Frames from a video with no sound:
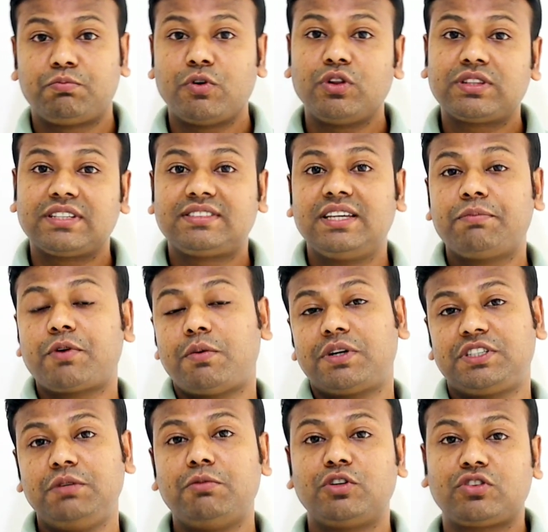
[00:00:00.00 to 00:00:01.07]
বলতেছে
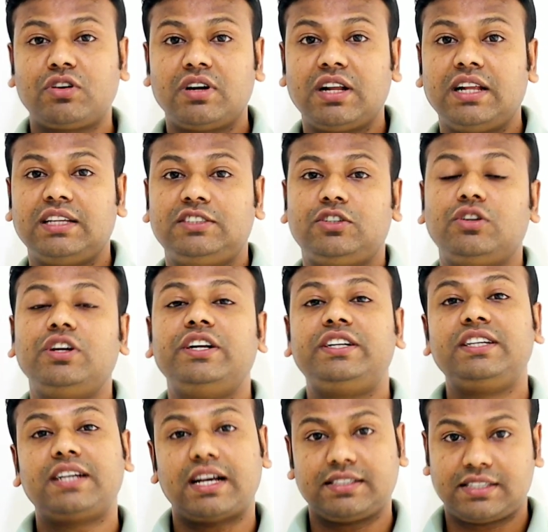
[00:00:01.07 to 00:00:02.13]
প্রবাসী মন্ত্রণালয়ের জন্য
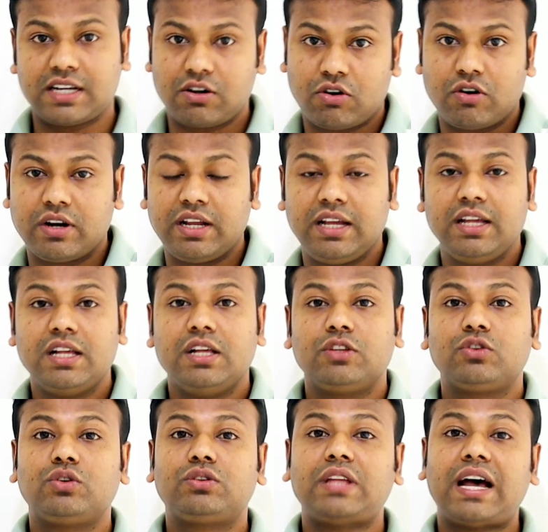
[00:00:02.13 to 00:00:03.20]
এটি কাজটা করে
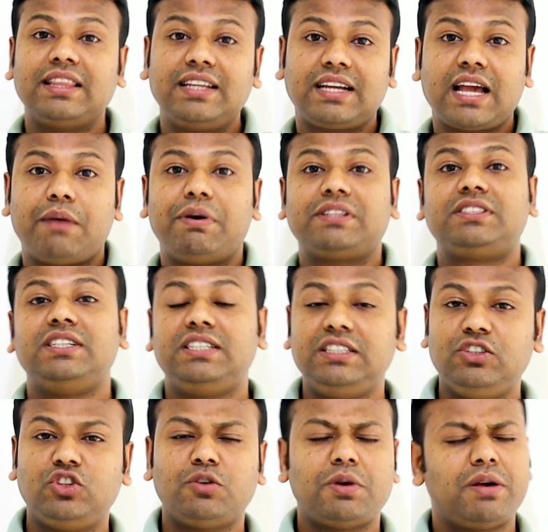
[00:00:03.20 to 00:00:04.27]
তো তাদেরকে আবার চিঠি দিতে